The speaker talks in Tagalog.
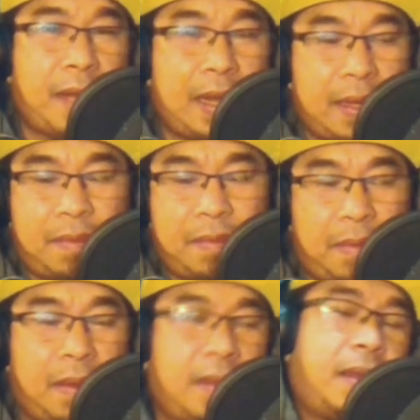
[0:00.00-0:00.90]

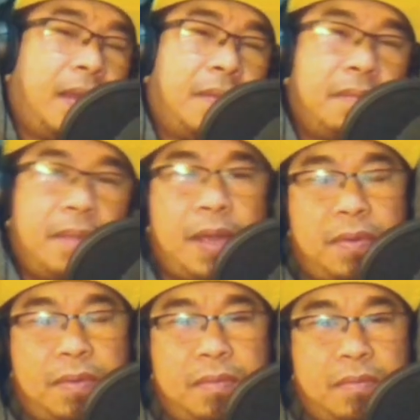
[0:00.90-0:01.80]
parang
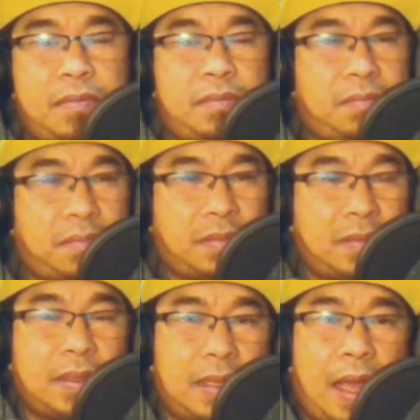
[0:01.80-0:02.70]
merong
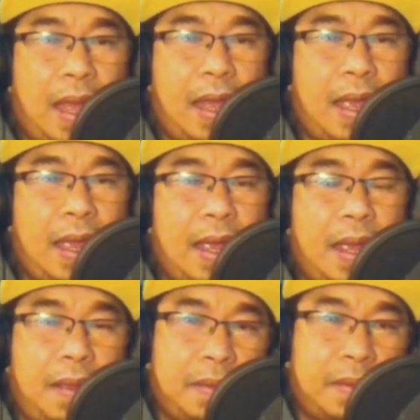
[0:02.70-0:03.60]

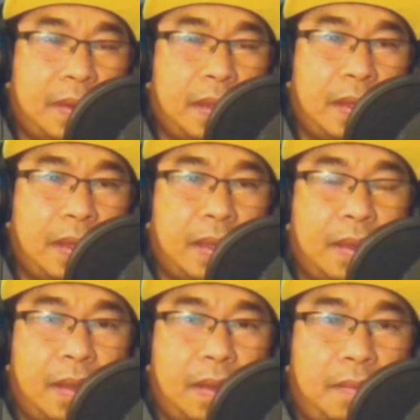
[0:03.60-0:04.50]
uh,
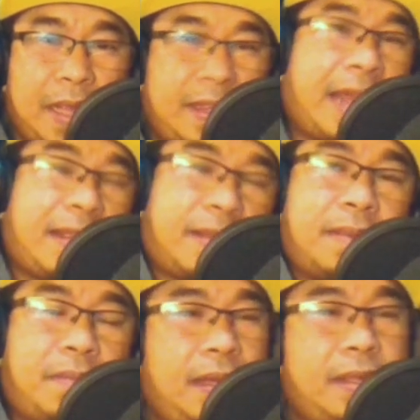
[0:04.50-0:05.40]
may threat,
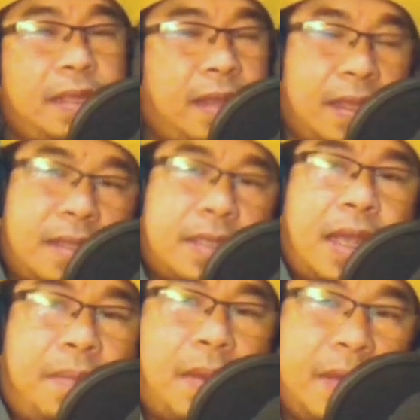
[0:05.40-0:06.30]
may death threat
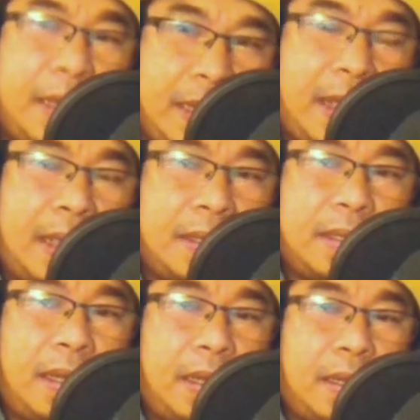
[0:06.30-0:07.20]
sa pamilya nila.
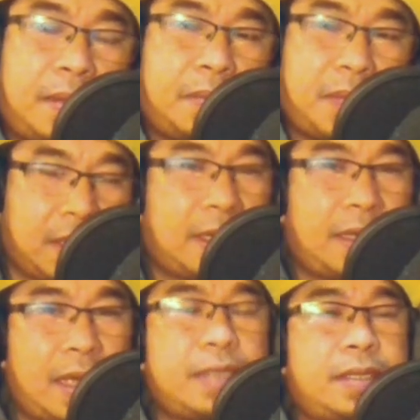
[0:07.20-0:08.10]
Uh,
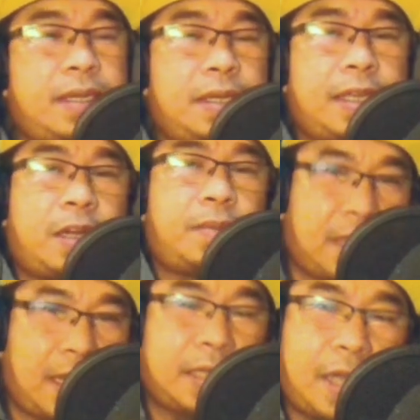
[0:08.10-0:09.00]
pagdasal natin si General
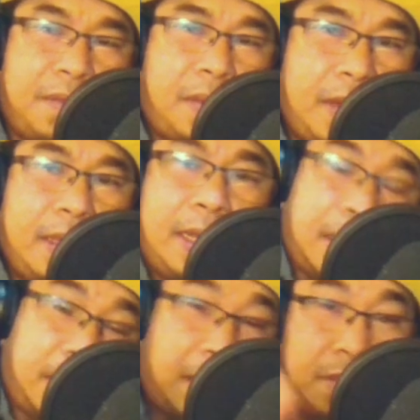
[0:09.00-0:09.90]
Bantag at saka yung pamilya
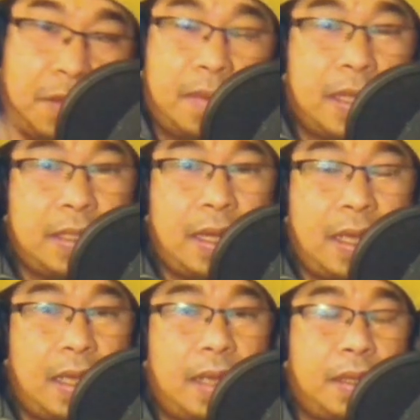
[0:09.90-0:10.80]
nila, lalo na yung mga
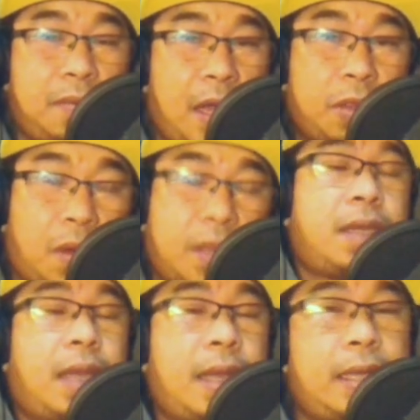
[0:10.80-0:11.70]
sila, yung mga
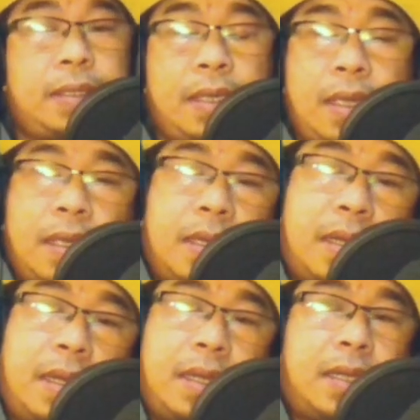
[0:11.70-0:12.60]
attorney. Ayan.
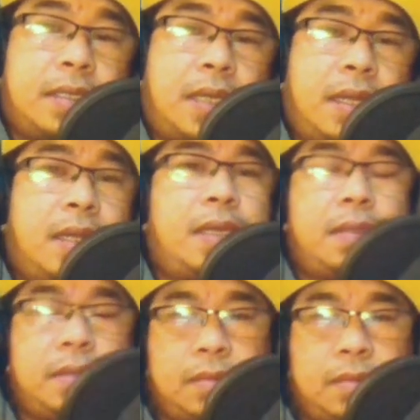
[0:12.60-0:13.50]
Uh, sana